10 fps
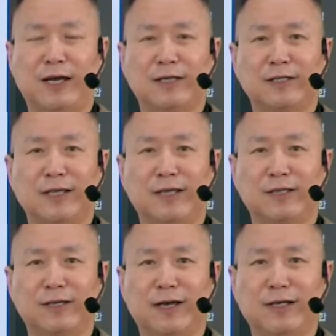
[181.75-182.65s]
나가는 데
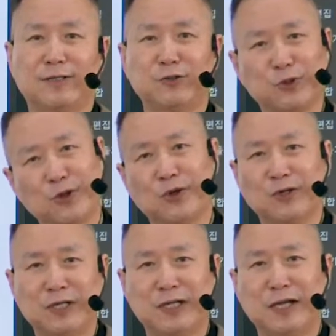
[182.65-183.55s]
있어가지고
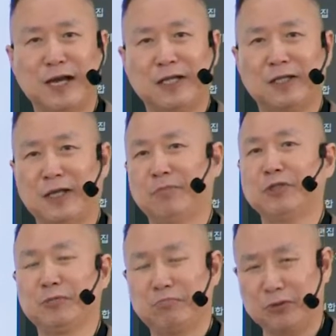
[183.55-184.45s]
한
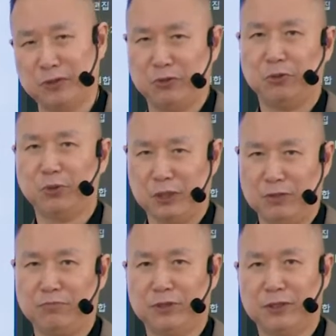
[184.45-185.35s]
30분 정도
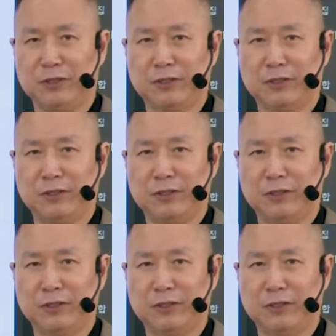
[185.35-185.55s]
걸립니다.